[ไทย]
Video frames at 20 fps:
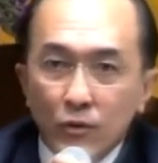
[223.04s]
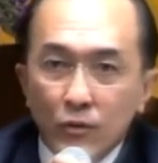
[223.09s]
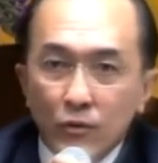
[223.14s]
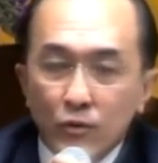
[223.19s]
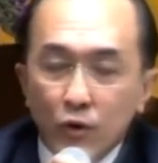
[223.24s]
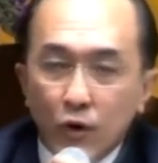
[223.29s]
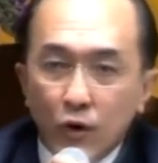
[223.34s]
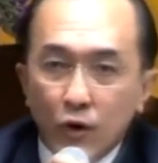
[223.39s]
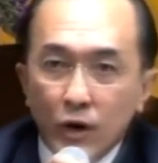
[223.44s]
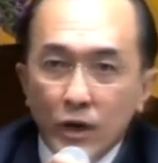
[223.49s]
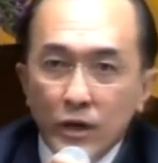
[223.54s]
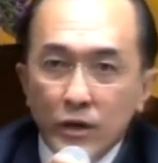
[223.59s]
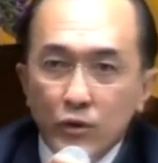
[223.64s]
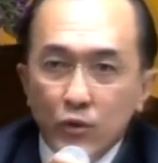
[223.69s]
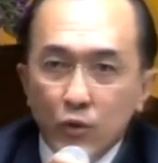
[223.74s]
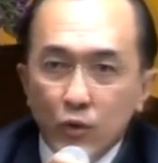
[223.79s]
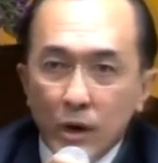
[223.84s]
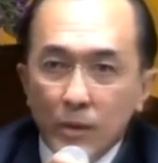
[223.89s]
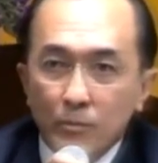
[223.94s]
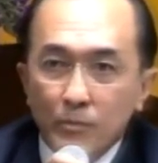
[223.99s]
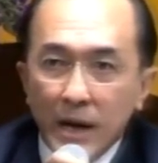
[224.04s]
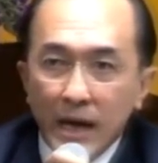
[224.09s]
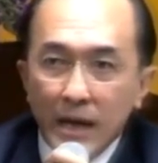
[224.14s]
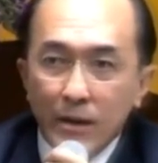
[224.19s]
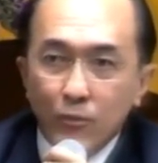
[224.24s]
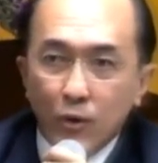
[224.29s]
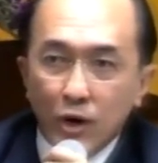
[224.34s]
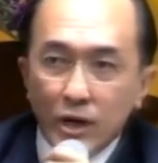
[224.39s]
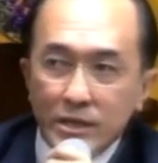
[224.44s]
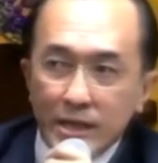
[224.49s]
โดยทั่วไป
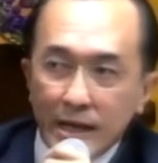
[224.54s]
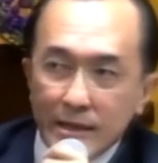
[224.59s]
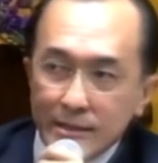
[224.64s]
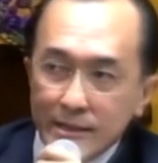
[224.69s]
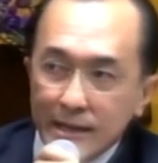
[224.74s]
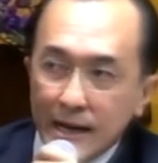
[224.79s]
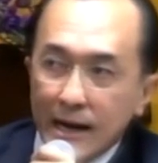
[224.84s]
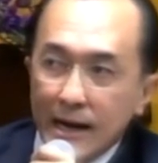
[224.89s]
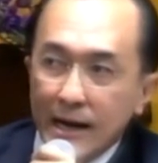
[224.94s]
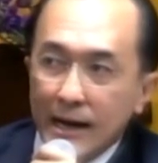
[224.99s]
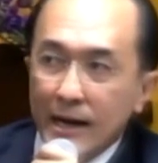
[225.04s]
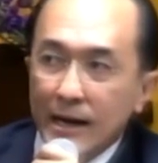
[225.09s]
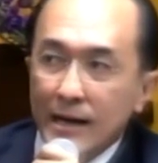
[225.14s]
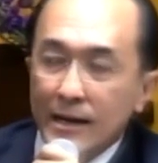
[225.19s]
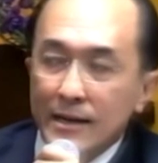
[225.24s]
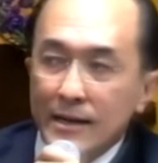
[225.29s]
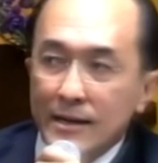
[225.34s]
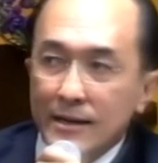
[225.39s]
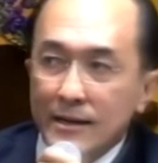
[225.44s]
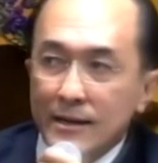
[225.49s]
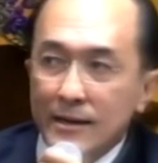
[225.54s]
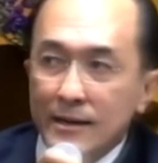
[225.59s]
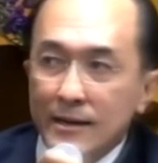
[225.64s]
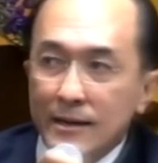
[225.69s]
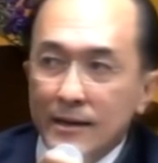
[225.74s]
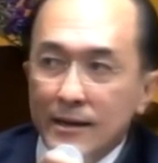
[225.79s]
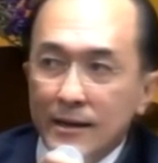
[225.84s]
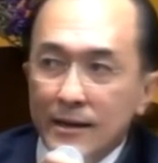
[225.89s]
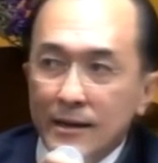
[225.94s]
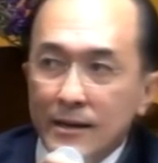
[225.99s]
บริษัทยา
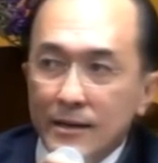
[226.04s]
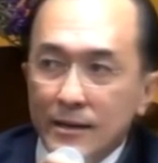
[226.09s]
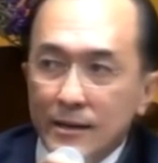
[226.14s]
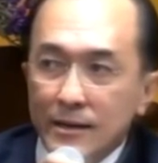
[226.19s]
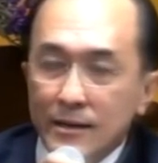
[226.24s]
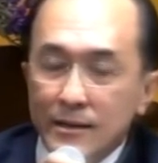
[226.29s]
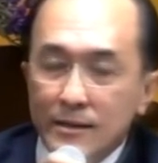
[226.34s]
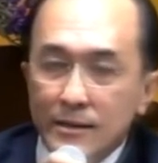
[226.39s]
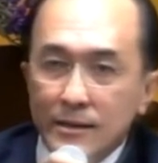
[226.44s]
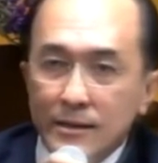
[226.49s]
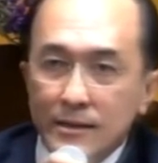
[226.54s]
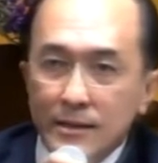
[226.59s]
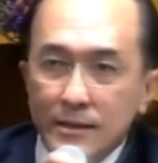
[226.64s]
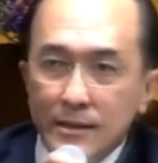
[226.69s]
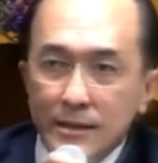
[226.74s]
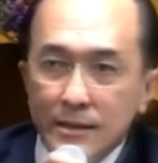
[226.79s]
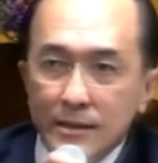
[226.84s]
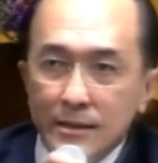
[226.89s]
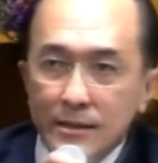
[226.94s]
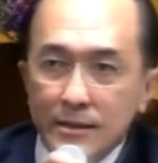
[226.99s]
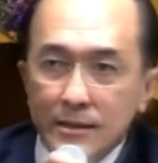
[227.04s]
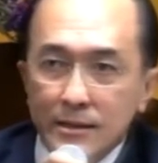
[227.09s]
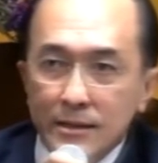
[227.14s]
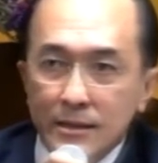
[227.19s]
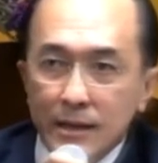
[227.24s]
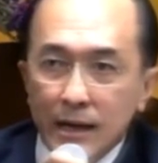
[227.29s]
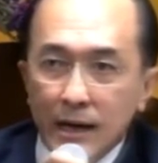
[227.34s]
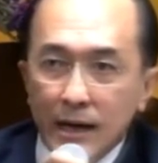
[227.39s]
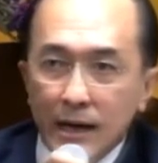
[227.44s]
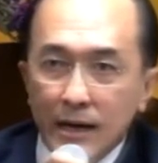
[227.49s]
หรือ
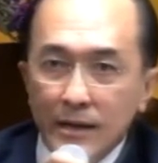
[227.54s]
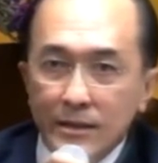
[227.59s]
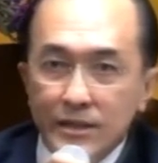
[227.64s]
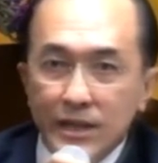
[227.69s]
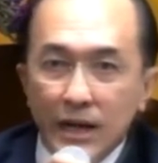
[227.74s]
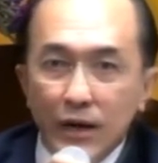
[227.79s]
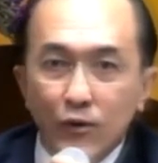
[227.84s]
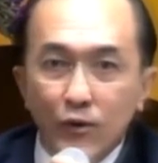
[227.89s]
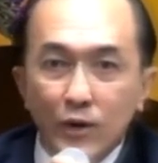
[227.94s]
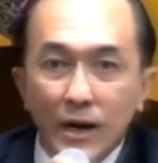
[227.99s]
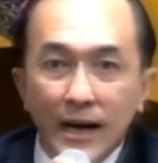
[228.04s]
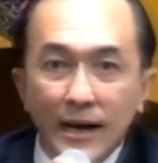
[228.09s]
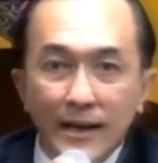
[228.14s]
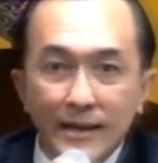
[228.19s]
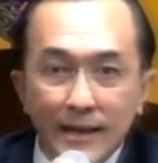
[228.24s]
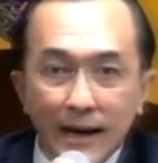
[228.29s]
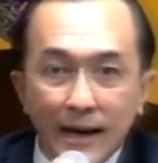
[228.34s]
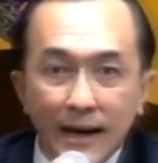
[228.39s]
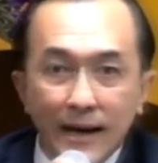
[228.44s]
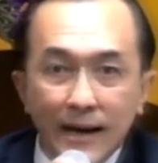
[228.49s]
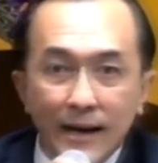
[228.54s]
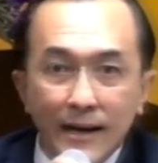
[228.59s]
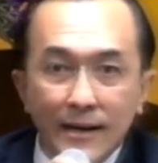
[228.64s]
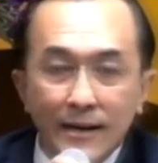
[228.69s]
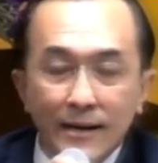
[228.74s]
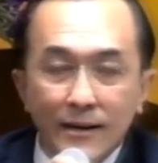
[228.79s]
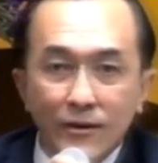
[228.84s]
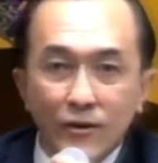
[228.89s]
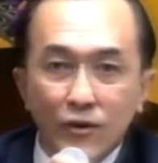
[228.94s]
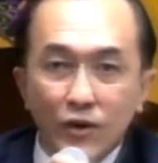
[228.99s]
อเซลล์ขายยา
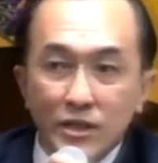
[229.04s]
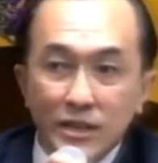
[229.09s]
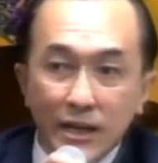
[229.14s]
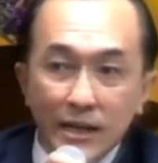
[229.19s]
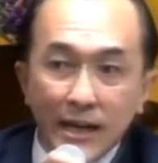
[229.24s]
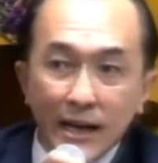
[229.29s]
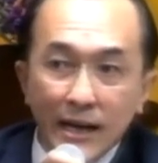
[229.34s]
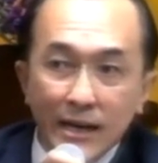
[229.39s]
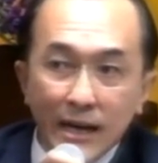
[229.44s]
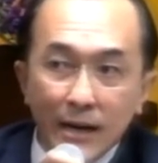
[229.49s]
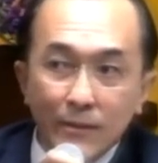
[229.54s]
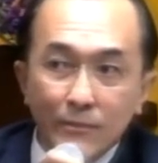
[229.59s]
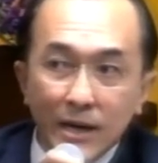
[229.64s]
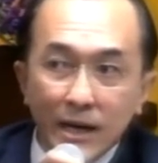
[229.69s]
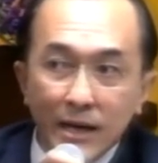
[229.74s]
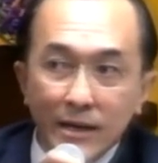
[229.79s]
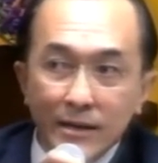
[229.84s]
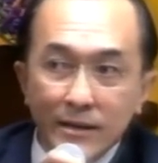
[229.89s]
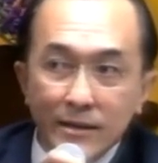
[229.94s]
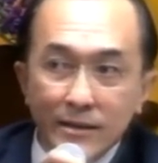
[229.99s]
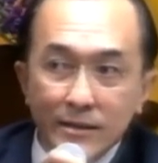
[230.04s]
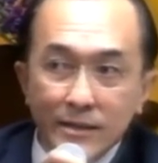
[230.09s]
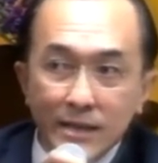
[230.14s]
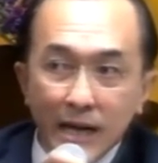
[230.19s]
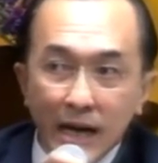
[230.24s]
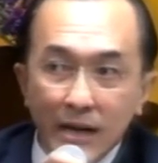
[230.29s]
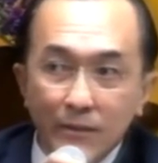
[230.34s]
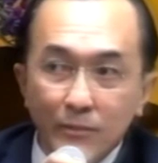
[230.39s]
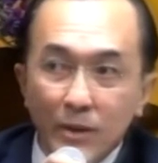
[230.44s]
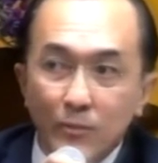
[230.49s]
ก็จะแนะนำให้ใช้
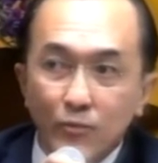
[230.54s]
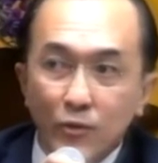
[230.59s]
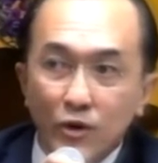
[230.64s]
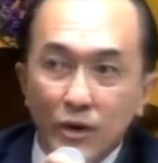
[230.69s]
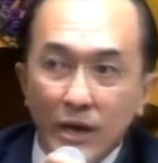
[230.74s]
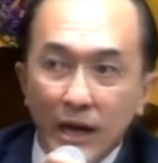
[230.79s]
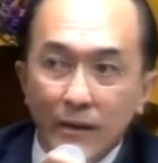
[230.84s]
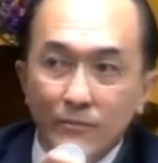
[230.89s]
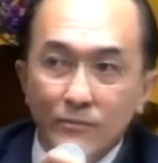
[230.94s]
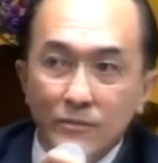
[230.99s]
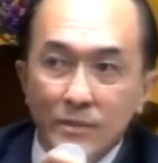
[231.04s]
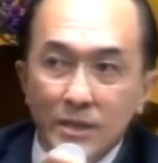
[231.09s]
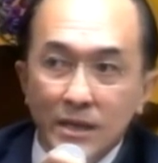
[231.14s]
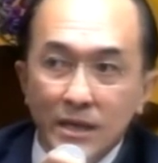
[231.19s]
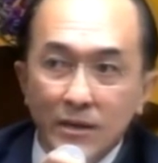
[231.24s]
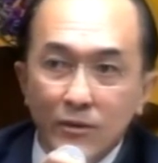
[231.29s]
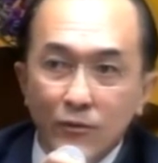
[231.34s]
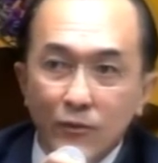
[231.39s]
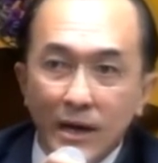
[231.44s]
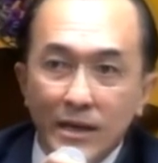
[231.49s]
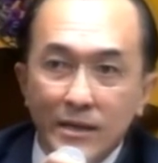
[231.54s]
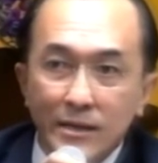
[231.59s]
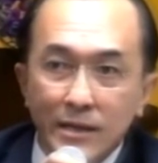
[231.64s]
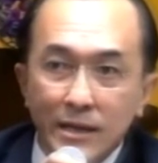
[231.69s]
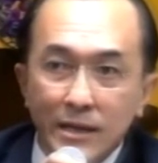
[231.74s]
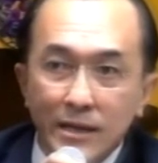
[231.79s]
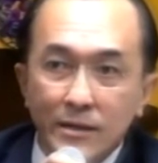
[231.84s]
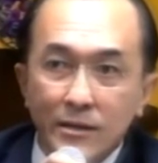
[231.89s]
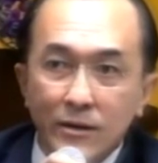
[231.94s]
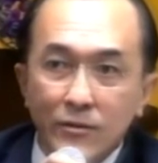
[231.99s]
เป็นโปรแกรมถึงวัน
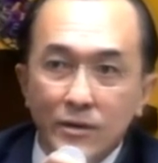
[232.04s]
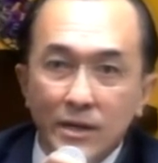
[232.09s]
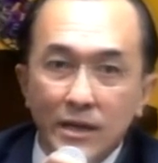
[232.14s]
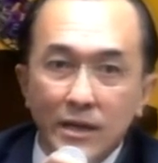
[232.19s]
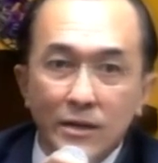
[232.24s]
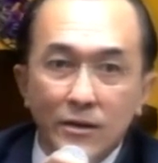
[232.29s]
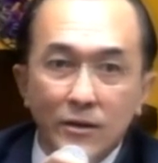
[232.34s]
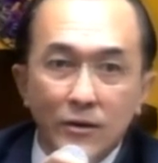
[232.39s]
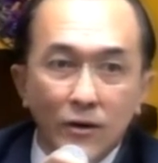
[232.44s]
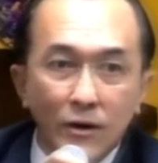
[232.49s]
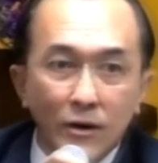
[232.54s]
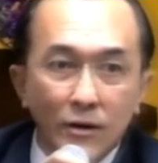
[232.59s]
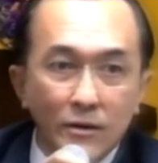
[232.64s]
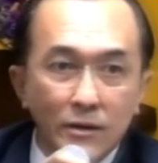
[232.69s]
ที่เท่านี้ก็